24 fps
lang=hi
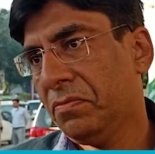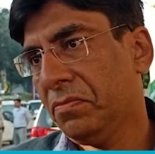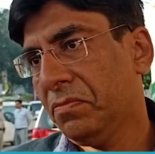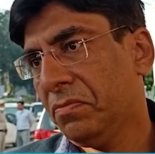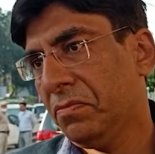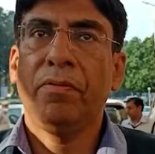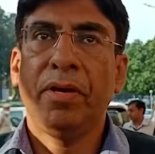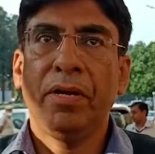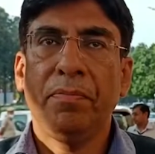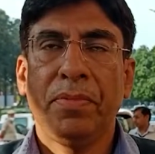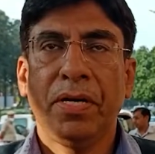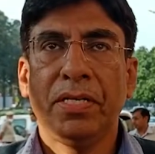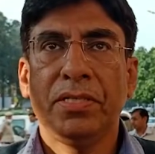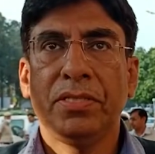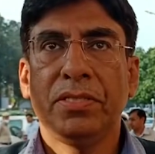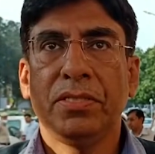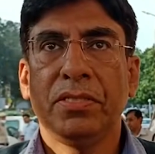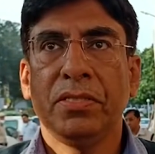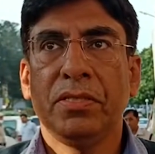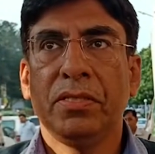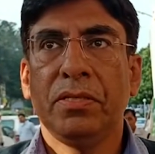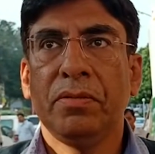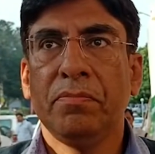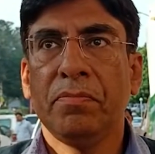हमारे पास
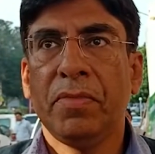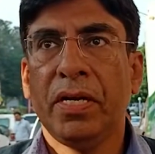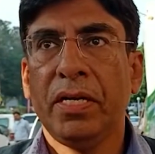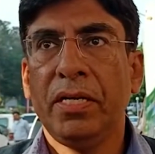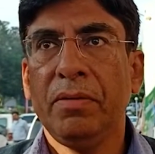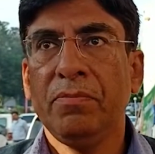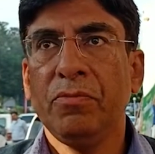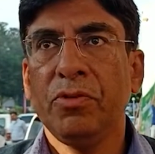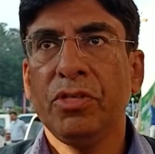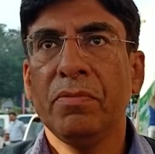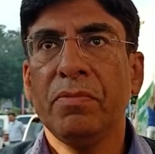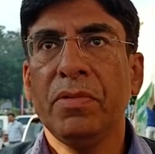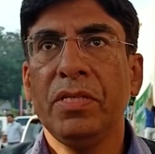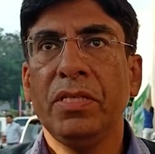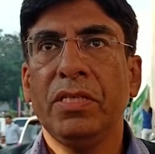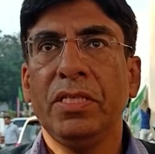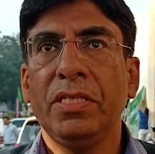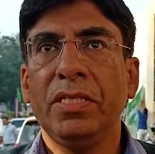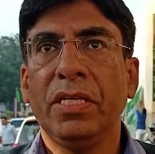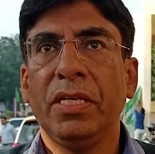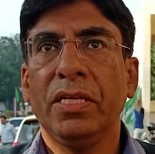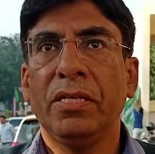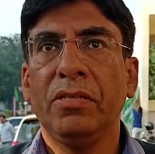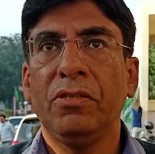माननीय मुख्यमंत्री
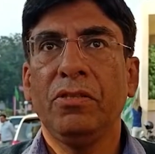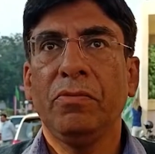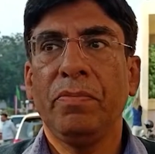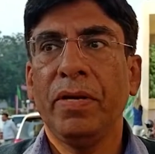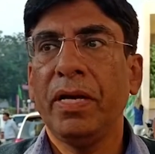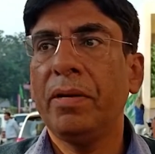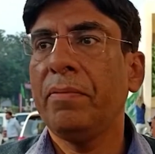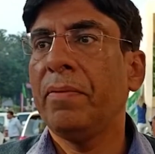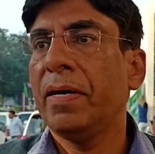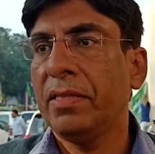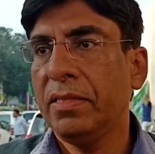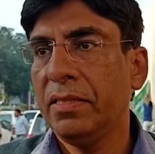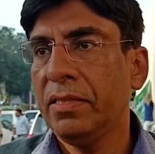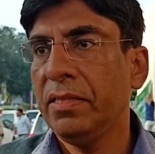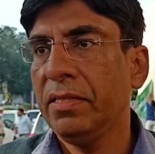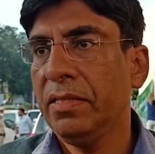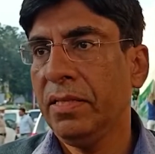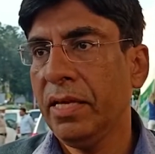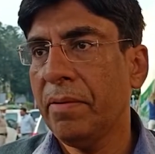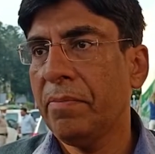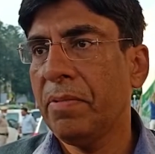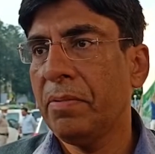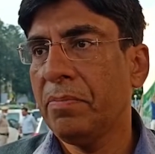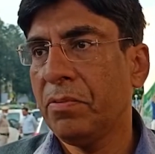जी कल दोपहर बाद
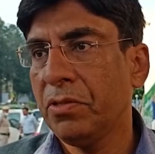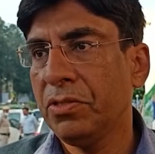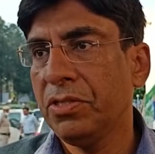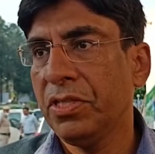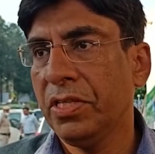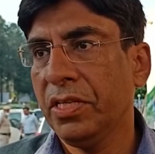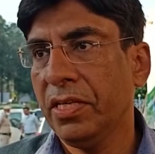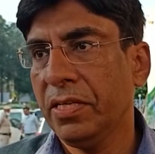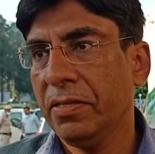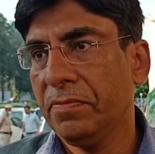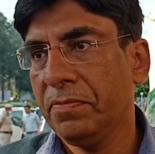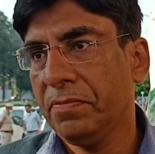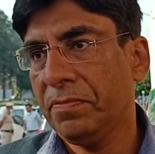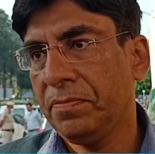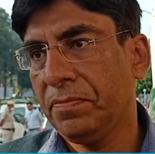यहाँ पर पहुँचेंगे